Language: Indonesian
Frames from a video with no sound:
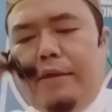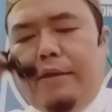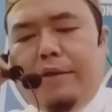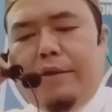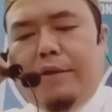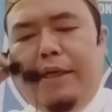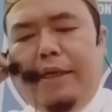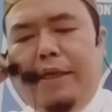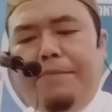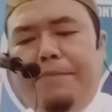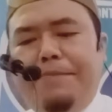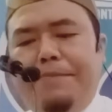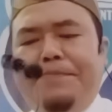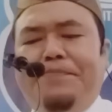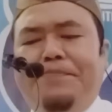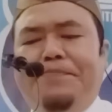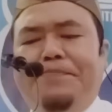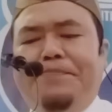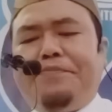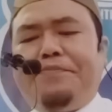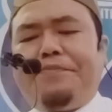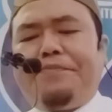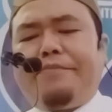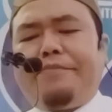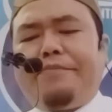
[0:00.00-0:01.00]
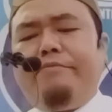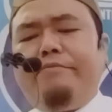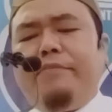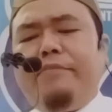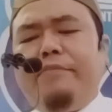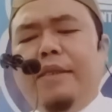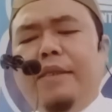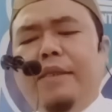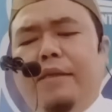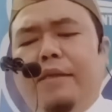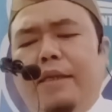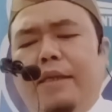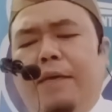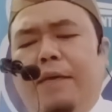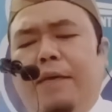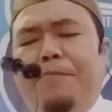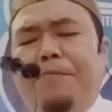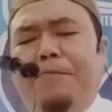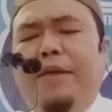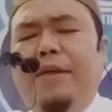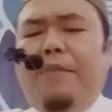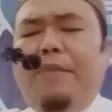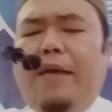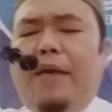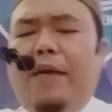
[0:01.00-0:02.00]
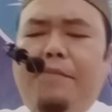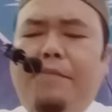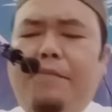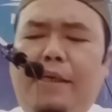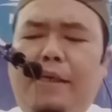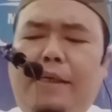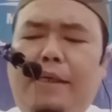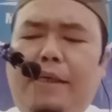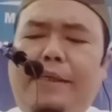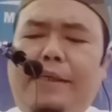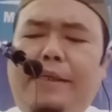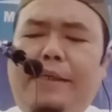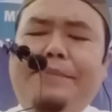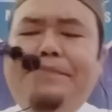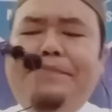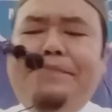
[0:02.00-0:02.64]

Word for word: Baik. Tetapi malam ini